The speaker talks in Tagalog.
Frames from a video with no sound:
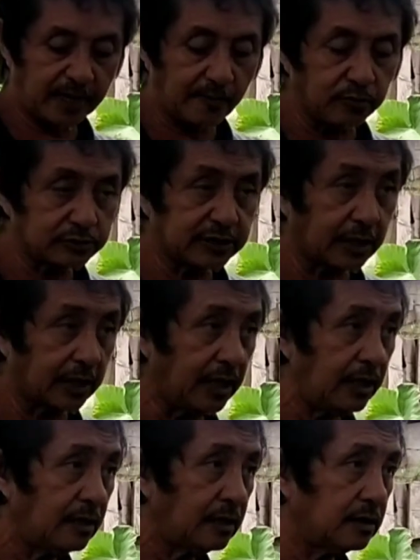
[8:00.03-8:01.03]
pag-abot
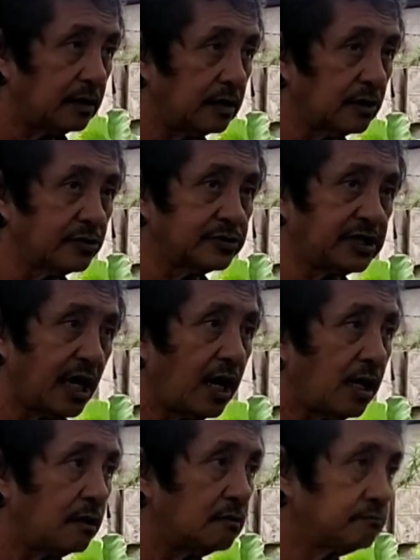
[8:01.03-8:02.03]
diri, eh. ingon siya.